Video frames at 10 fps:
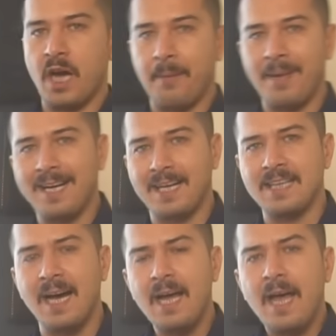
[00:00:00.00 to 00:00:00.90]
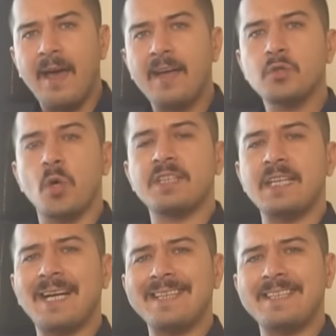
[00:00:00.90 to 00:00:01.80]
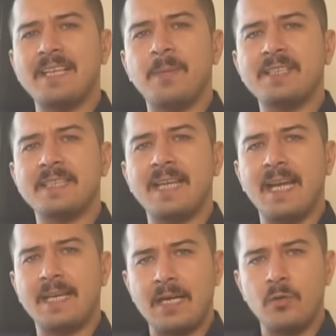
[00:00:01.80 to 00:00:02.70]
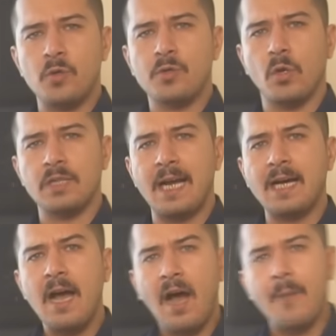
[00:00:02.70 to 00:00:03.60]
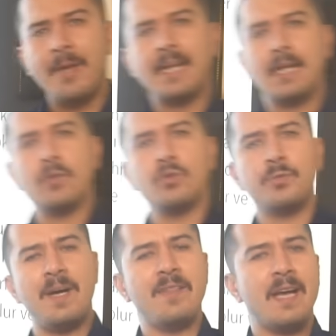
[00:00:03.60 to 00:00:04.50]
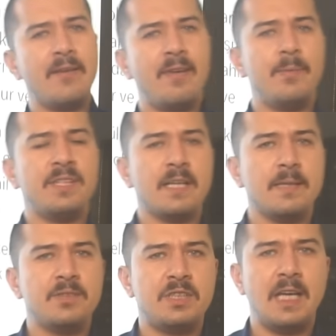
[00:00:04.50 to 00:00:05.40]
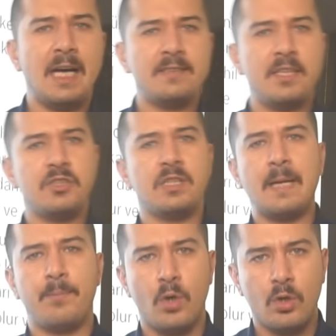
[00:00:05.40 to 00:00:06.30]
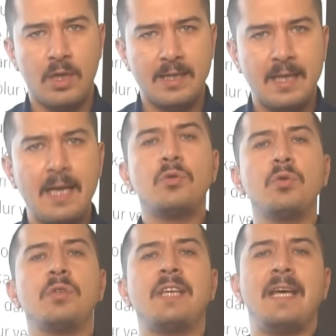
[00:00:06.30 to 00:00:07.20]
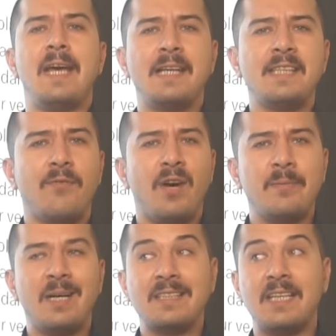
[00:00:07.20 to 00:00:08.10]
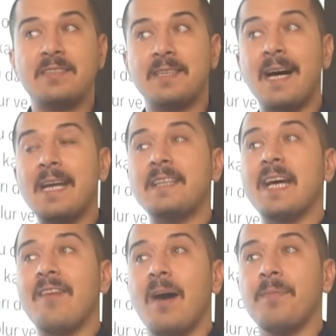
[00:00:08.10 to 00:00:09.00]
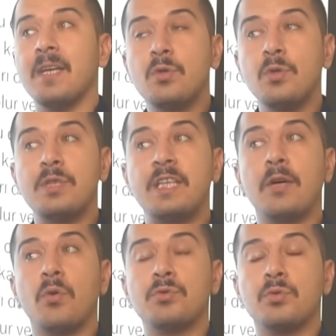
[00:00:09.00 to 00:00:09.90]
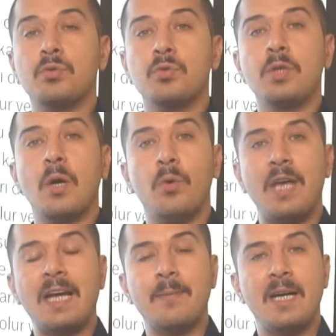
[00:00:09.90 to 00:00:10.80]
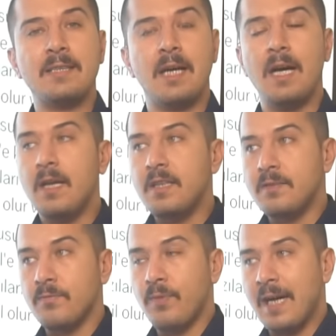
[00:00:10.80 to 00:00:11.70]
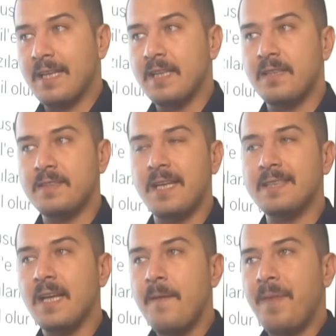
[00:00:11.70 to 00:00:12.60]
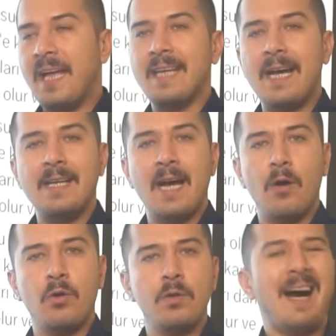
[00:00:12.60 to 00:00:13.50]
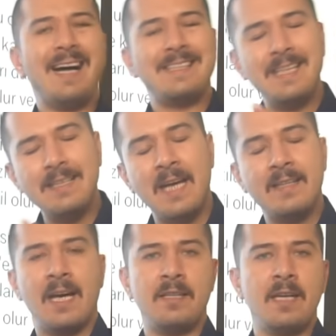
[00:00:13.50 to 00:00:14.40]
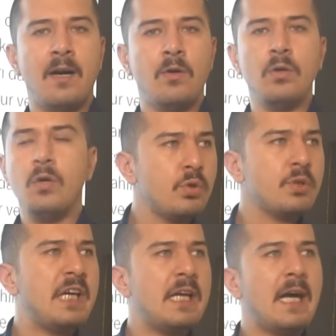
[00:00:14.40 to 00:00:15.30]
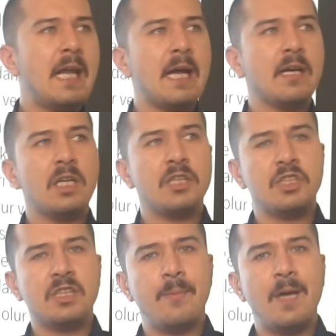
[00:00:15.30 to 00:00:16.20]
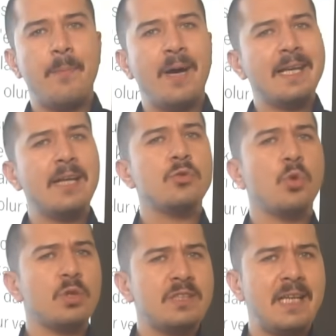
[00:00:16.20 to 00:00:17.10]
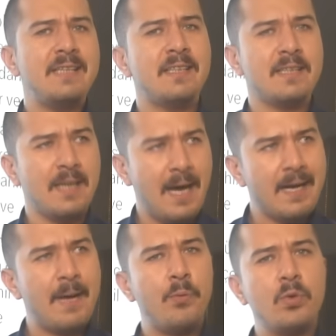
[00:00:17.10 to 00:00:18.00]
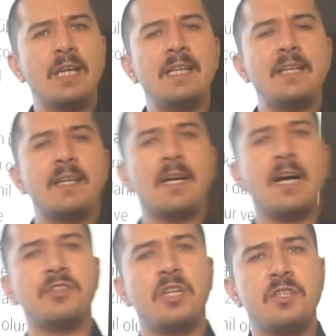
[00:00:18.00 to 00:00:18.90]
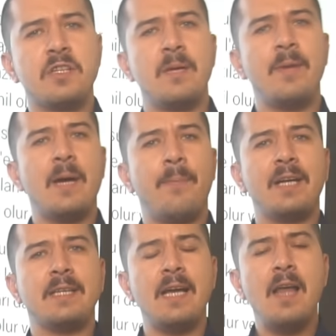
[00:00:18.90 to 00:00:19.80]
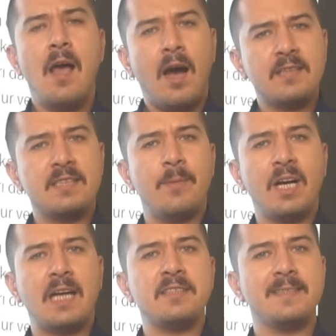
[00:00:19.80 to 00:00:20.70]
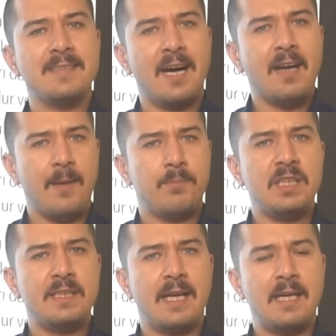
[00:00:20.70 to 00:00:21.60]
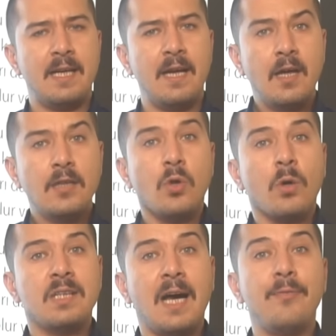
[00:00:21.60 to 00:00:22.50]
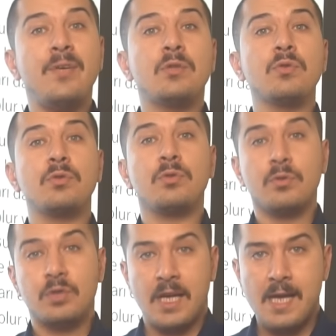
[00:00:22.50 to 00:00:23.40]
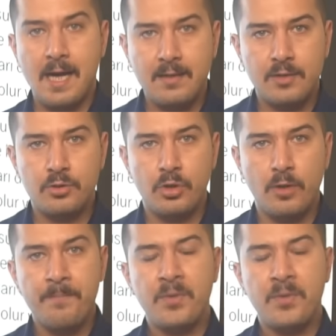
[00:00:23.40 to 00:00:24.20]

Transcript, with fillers: Amerika'da en çok dikkat edilmesi gereken ülke olarak Amerikalı uzmanlar ve bir takım siyasetçiler, bürokratlar Türkiye'yi hedef almakta. İsrail'i devamlı Türkiye hususunda uyarmakta. E, fark ettiyseniz Netanyahu, katil Netanyahu Türkiye ile alakalı açıklama yaparken çok tedirgin. Arap ülkelerine karşı açıklama yaparken aslına bakarsanız Arap liderlere çok daha fitursuzca yaklaşıyor.